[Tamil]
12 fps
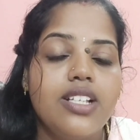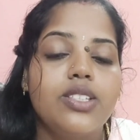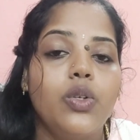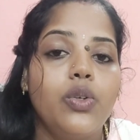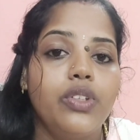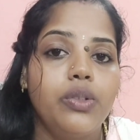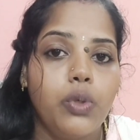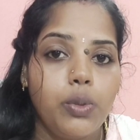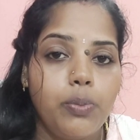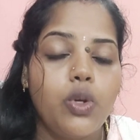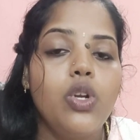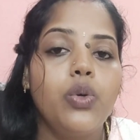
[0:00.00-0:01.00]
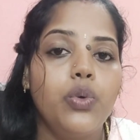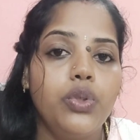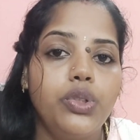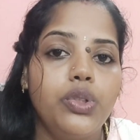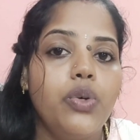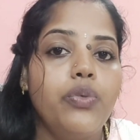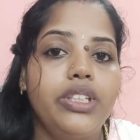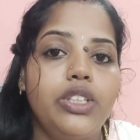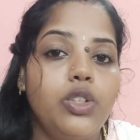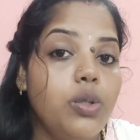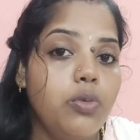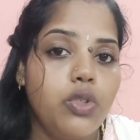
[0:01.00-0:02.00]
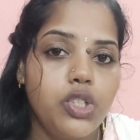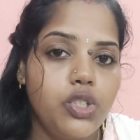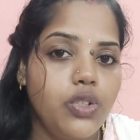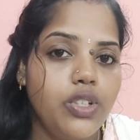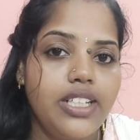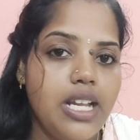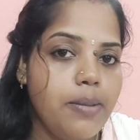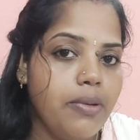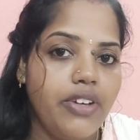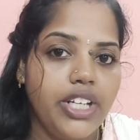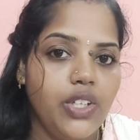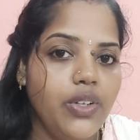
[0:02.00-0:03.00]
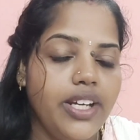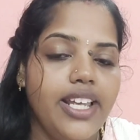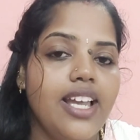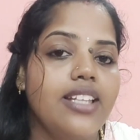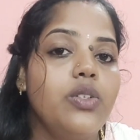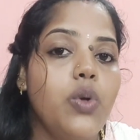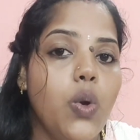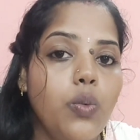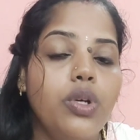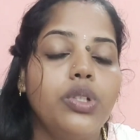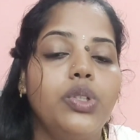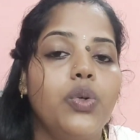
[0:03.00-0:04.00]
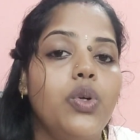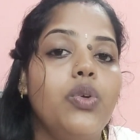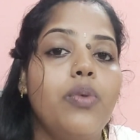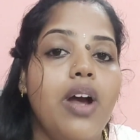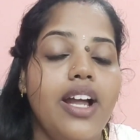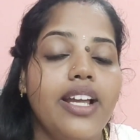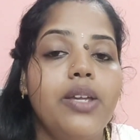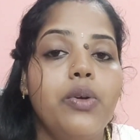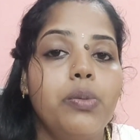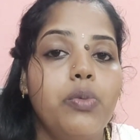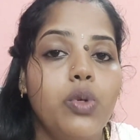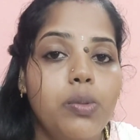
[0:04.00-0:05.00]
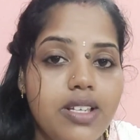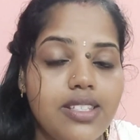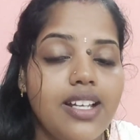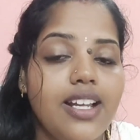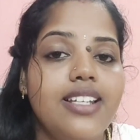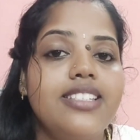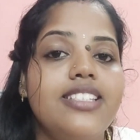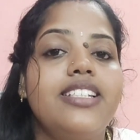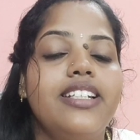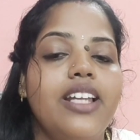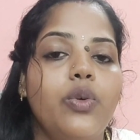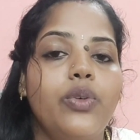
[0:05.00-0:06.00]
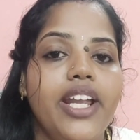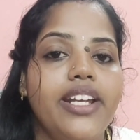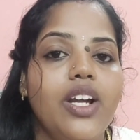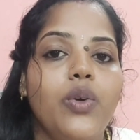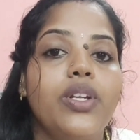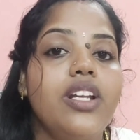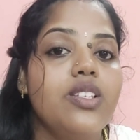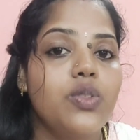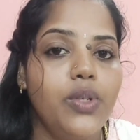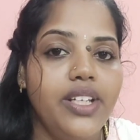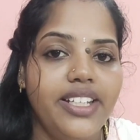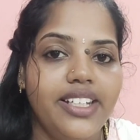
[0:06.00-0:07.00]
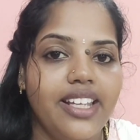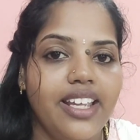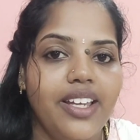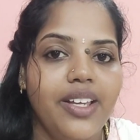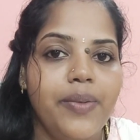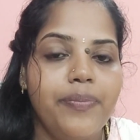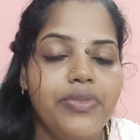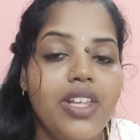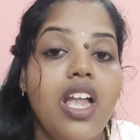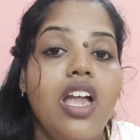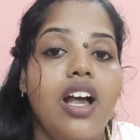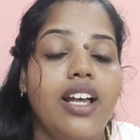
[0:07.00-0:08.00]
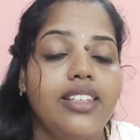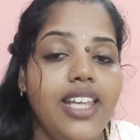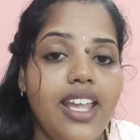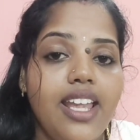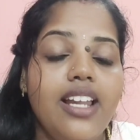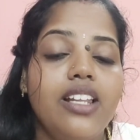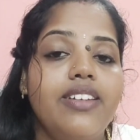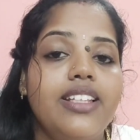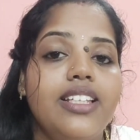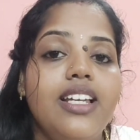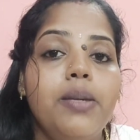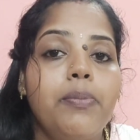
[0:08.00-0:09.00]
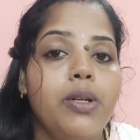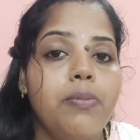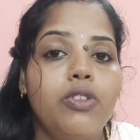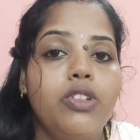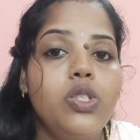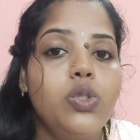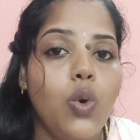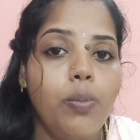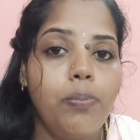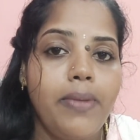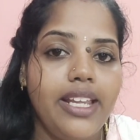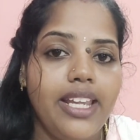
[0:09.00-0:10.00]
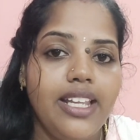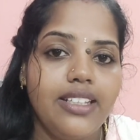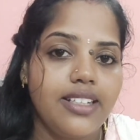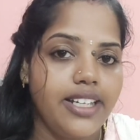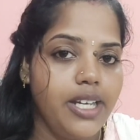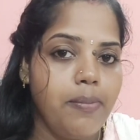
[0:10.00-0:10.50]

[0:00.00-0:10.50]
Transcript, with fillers: ஸோ அந்த ஒரு பொருளை கொடுத்துட்டோம் வித்துட்டோம் முடிச்சிட்டோன்ட்டு நான் இப்போ வரைக்கும் கிடையாது ஒவ்வொருத்தவங்களும் வாங்கி ஒரு மூணு மாதம் கழிச்சுட்டு டவுட் கேட்டால் கூட நான் சொல்லிகிட்டு இருக்கேன் அதே அளவில் தான் இப்போ நம்ம வந்து சோப் மேக்கிங் ரெடி